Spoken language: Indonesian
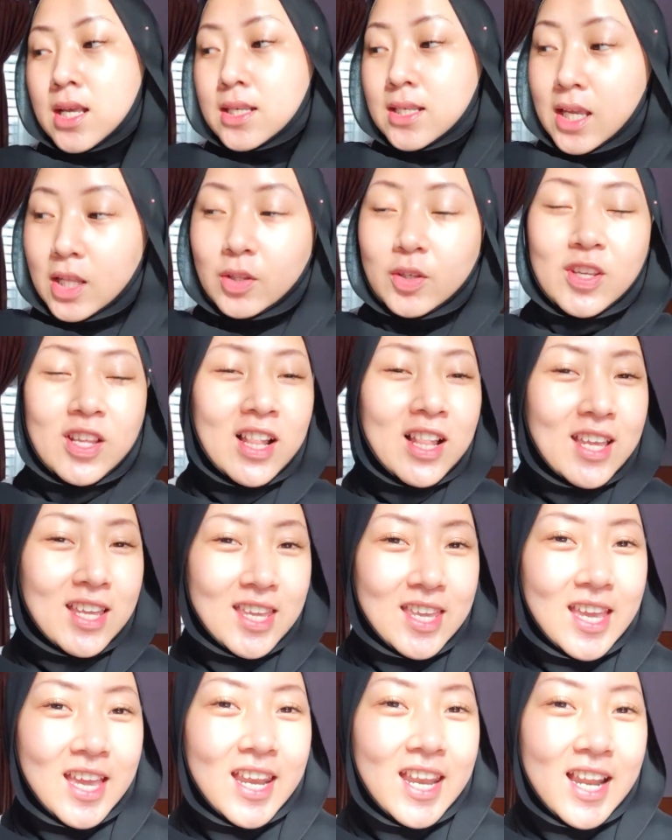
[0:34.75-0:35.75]
satunya
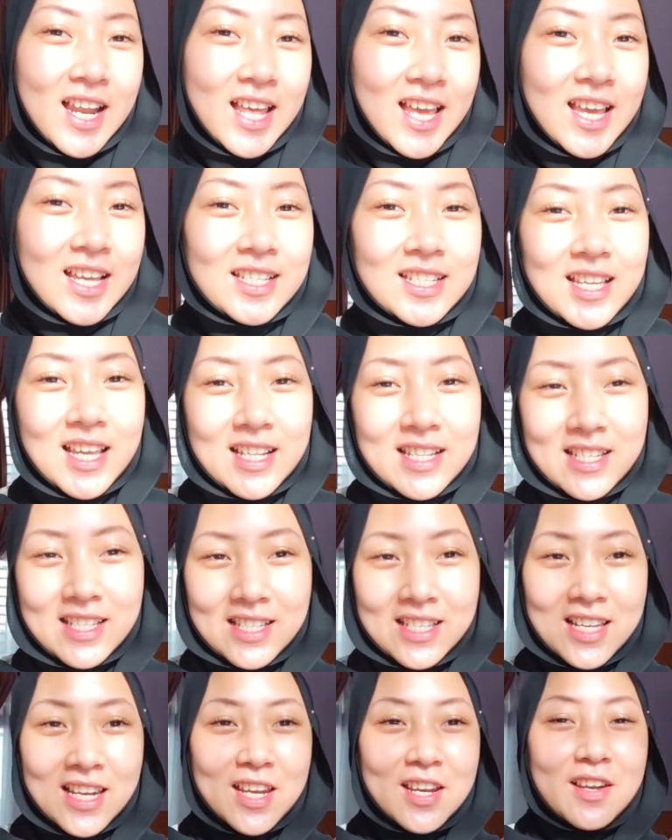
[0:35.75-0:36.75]
lagi adalah
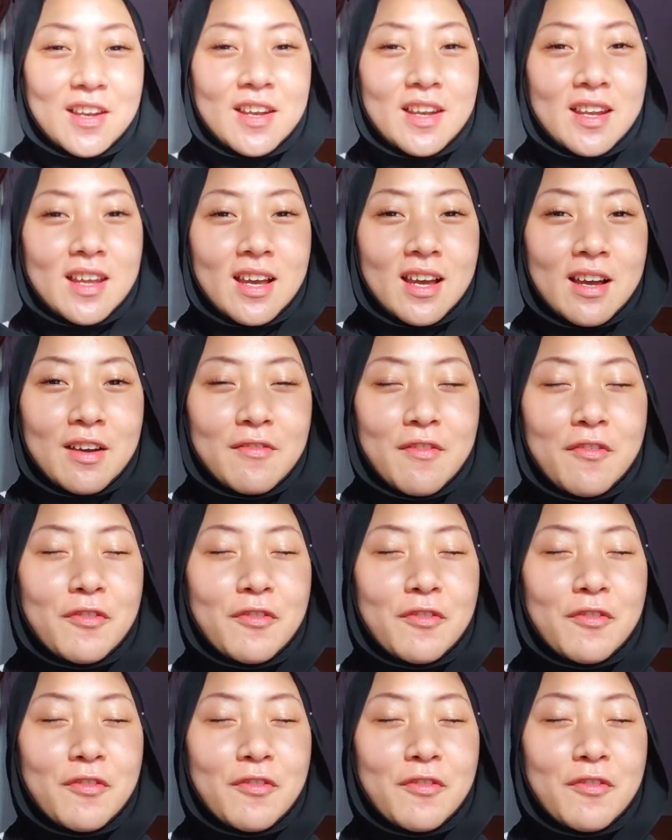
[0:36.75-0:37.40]
sunscreen uh,